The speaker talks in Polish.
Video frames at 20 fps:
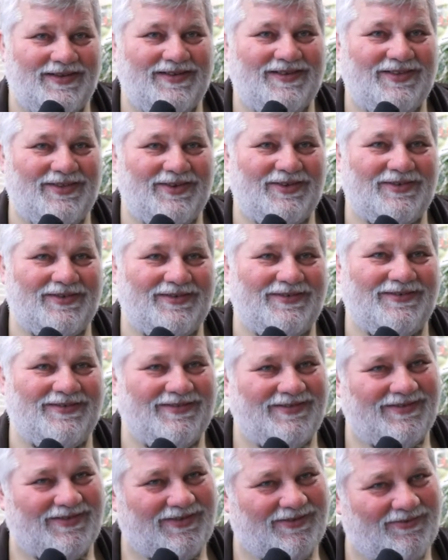No, e,
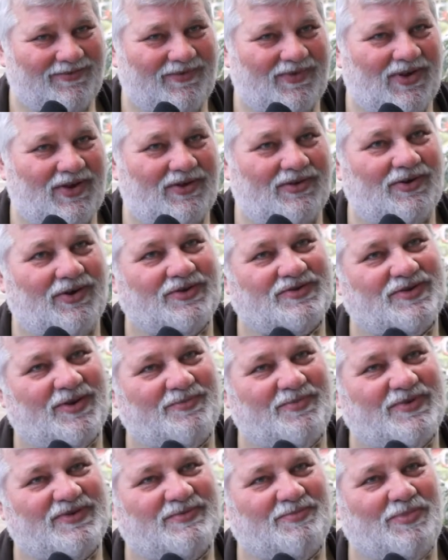
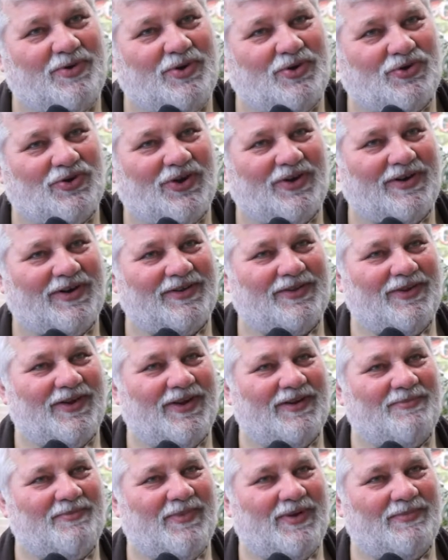osoby zbliżone do
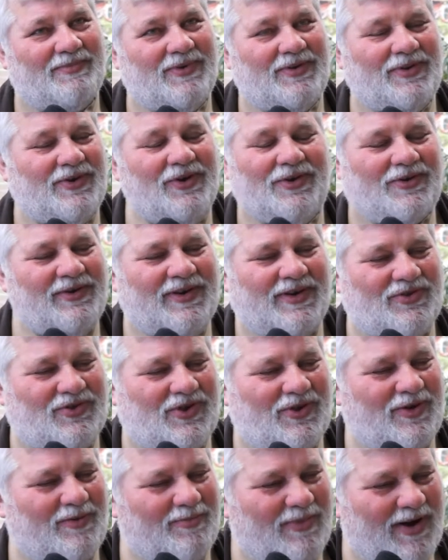NBP, do
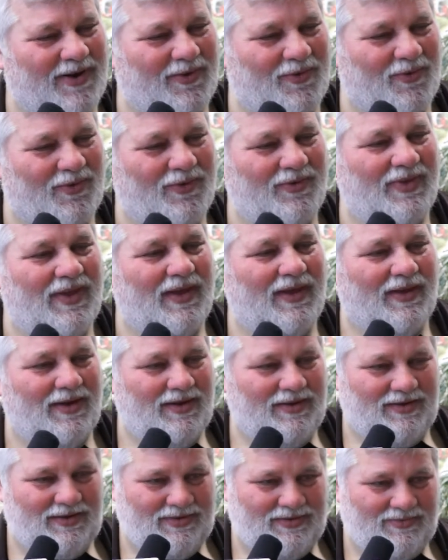naszego banku,
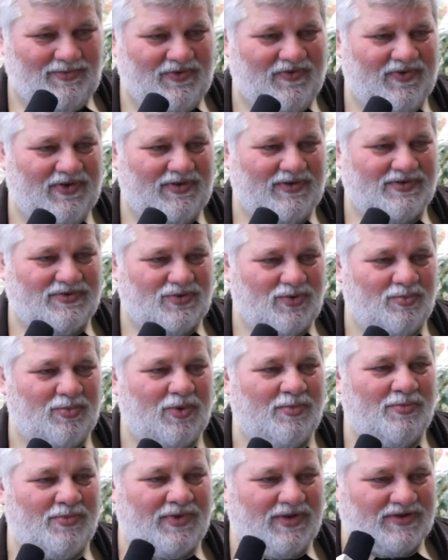e, mówię to z
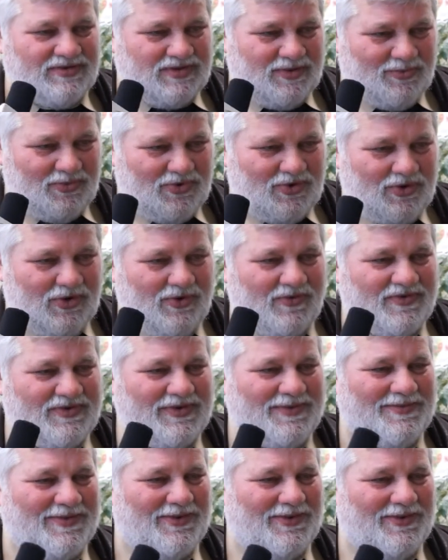dumą, bo jestem udziałowcem